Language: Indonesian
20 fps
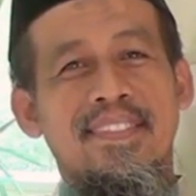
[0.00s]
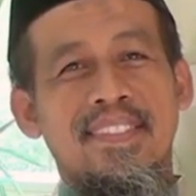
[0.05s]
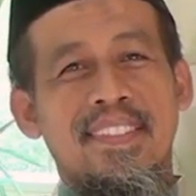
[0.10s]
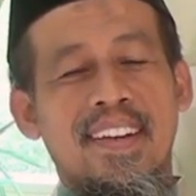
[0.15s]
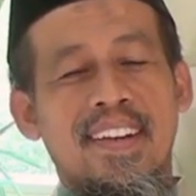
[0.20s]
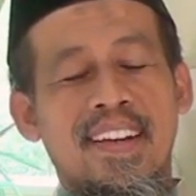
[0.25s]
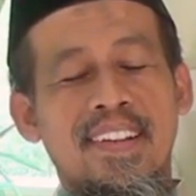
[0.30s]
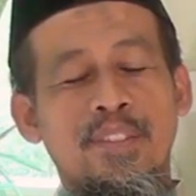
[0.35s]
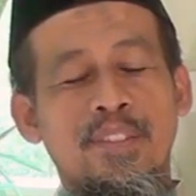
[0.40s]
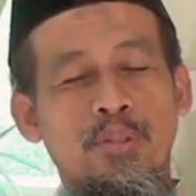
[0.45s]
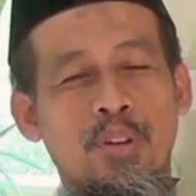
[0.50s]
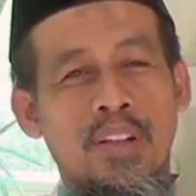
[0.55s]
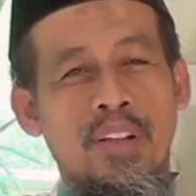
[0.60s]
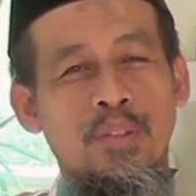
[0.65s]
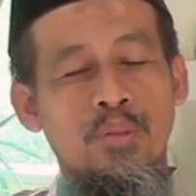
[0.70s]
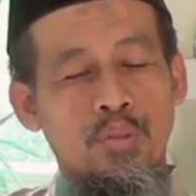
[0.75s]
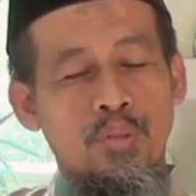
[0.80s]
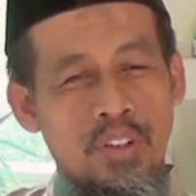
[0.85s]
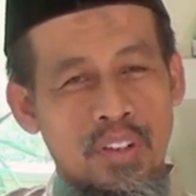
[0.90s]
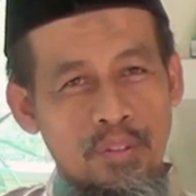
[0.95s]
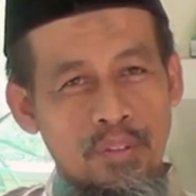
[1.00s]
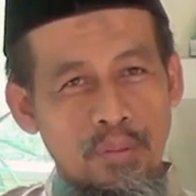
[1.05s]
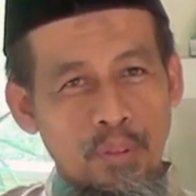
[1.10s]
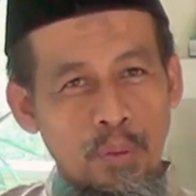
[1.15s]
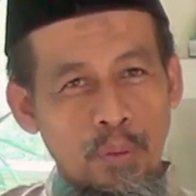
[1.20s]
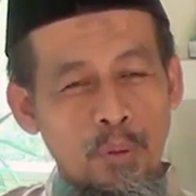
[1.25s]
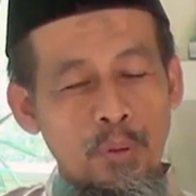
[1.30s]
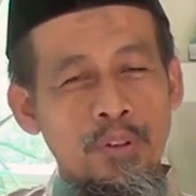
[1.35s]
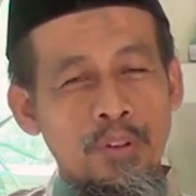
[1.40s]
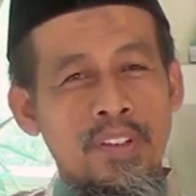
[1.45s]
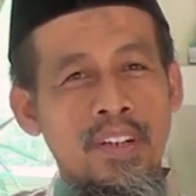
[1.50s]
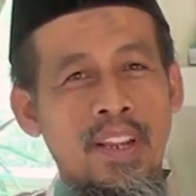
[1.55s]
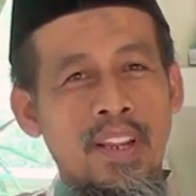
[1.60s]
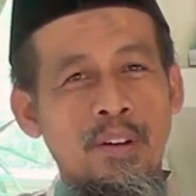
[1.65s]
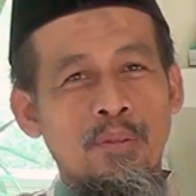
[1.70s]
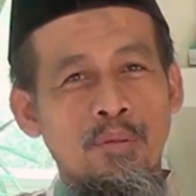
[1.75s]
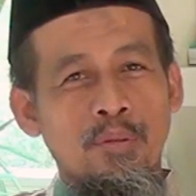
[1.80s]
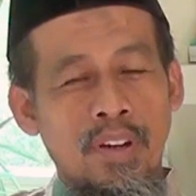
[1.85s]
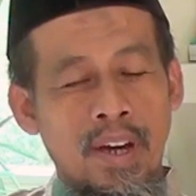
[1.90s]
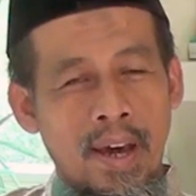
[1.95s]
ya sholat syukri wudhu
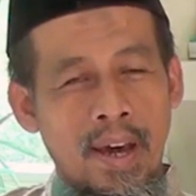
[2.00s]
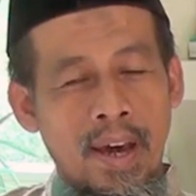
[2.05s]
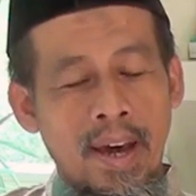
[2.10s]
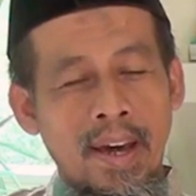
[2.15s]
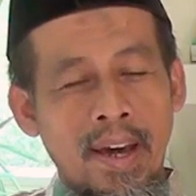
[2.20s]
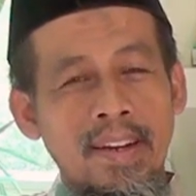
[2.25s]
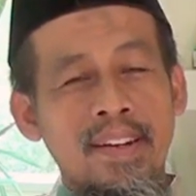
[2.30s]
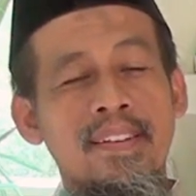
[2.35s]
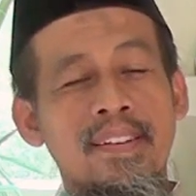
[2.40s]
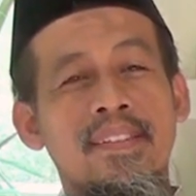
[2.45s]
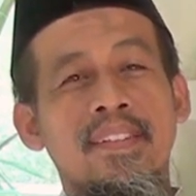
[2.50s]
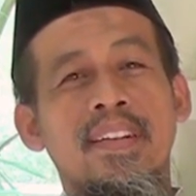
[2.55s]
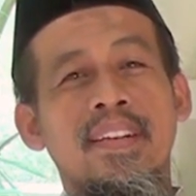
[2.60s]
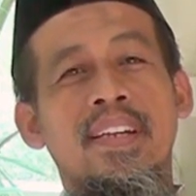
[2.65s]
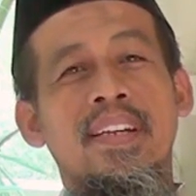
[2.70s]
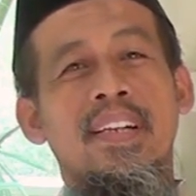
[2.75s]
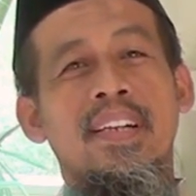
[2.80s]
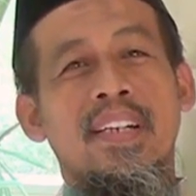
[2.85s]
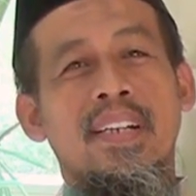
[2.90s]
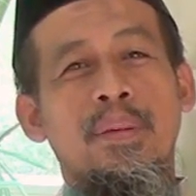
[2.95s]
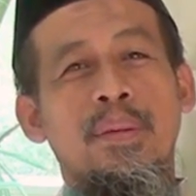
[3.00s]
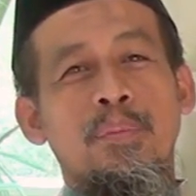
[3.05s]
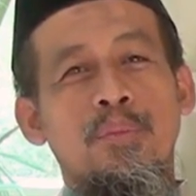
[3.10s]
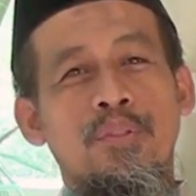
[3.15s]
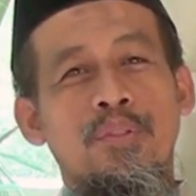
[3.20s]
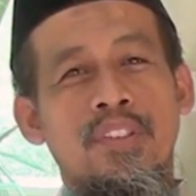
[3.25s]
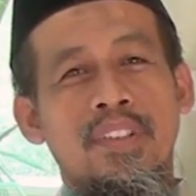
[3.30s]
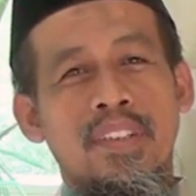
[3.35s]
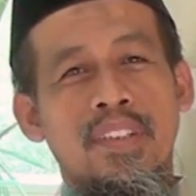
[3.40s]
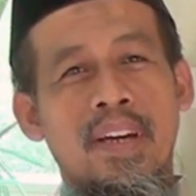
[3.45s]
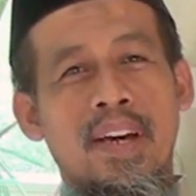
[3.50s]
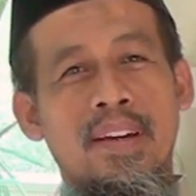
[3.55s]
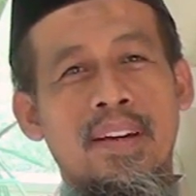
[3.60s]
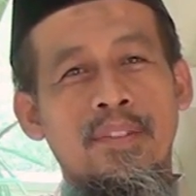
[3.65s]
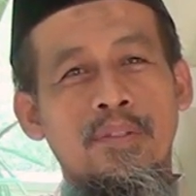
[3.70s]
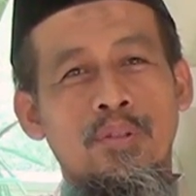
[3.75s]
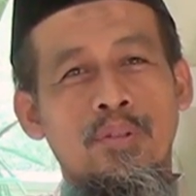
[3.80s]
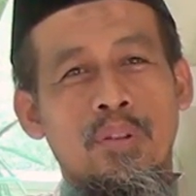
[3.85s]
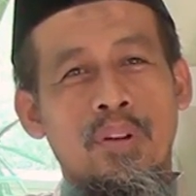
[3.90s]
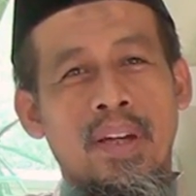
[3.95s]
dilakukan
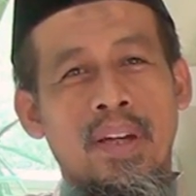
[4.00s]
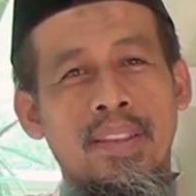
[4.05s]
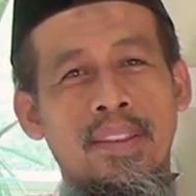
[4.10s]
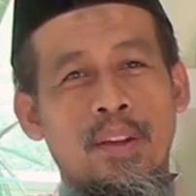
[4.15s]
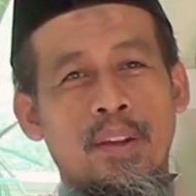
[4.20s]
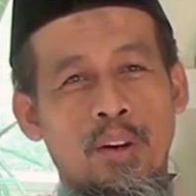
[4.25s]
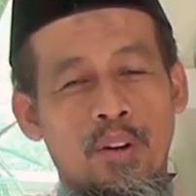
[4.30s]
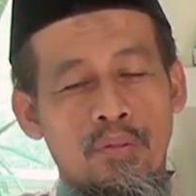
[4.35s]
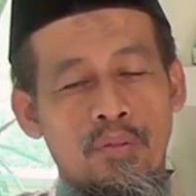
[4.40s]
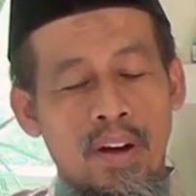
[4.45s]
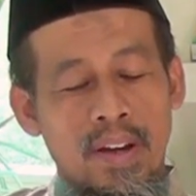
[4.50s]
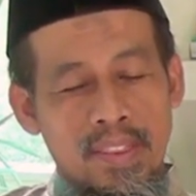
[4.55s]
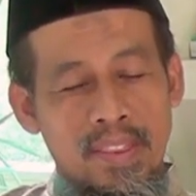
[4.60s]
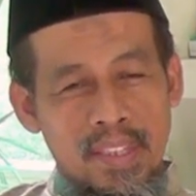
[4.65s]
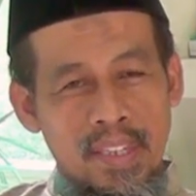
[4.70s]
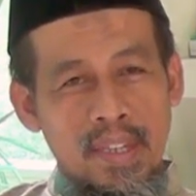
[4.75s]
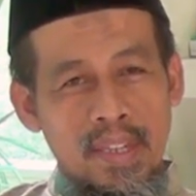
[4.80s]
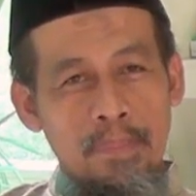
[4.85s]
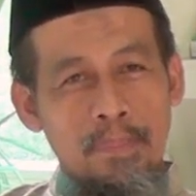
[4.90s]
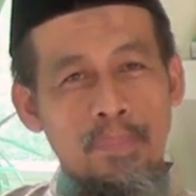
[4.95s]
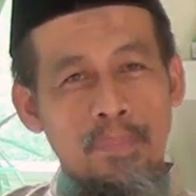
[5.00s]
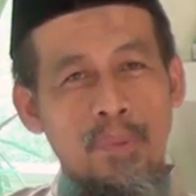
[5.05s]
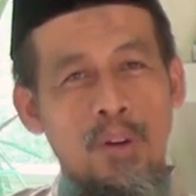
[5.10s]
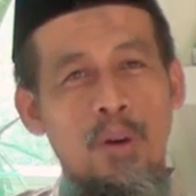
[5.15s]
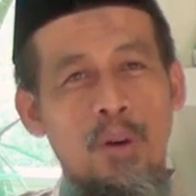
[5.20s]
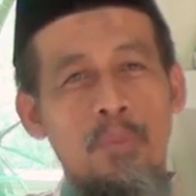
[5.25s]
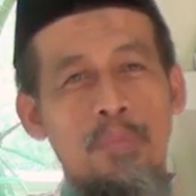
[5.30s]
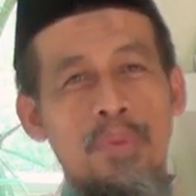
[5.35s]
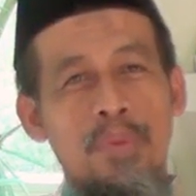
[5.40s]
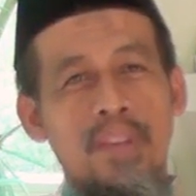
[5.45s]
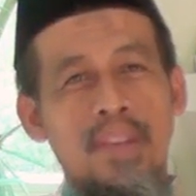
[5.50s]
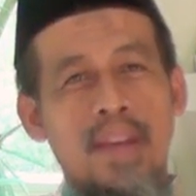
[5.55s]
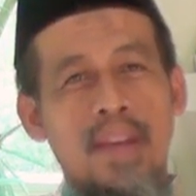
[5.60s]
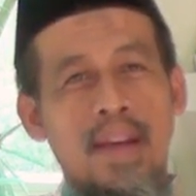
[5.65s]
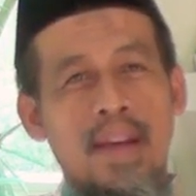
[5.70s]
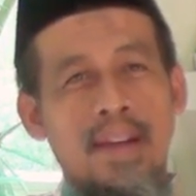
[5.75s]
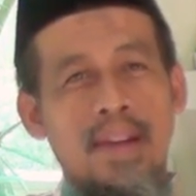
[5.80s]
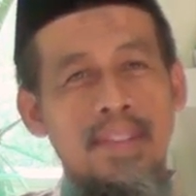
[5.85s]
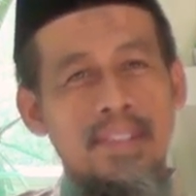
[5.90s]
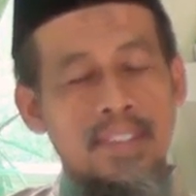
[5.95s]
kemudian sholat rawatib
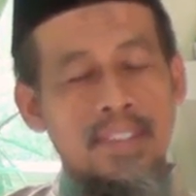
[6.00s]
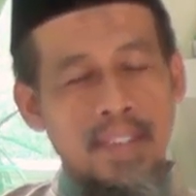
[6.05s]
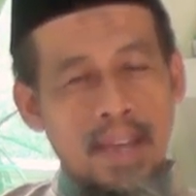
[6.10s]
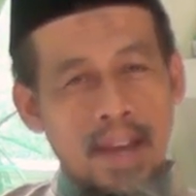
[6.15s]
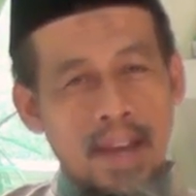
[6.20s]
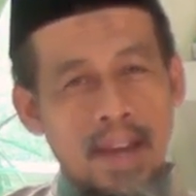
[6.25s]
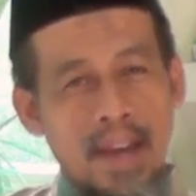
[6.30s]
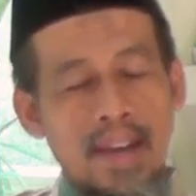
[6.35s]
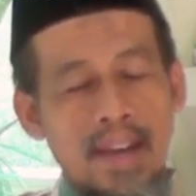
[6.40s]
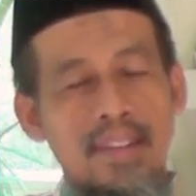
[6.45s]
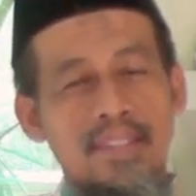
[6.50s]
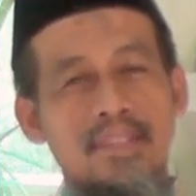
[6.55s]
qobliyah isya